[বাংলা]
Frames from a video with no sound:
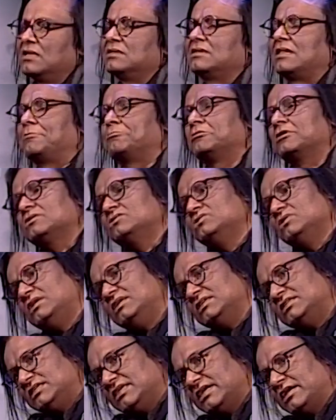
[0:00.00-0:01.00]
তারপর কিছুদিন
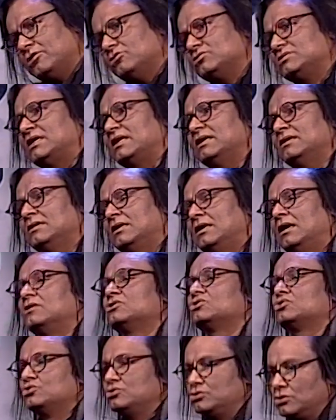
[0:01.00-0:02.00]
শিখেও যায়
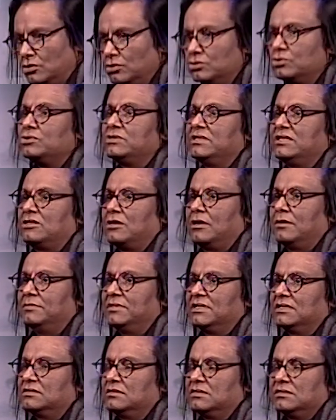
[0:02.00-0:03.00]
সুযোগও তো দিতে হবে
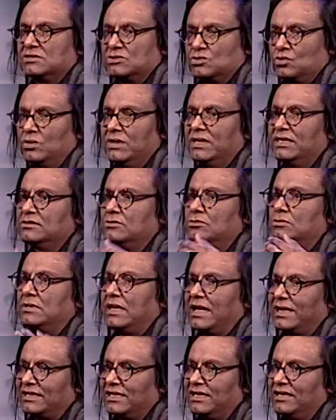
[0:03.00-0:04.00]
স্কুলে তো
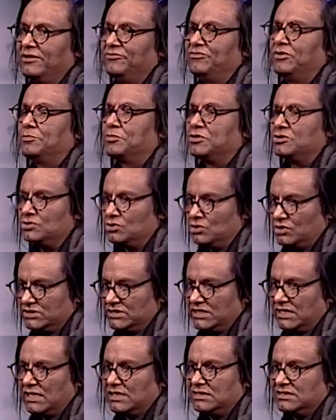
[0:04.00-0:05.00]
একটা লেভেল পর্যন্ত
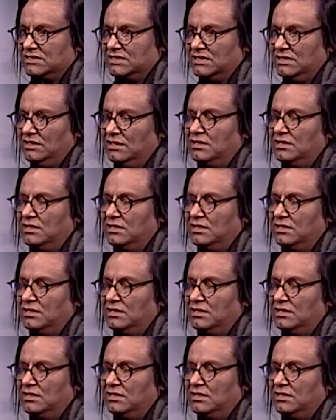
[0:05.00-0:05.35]
শেখাচ্ছে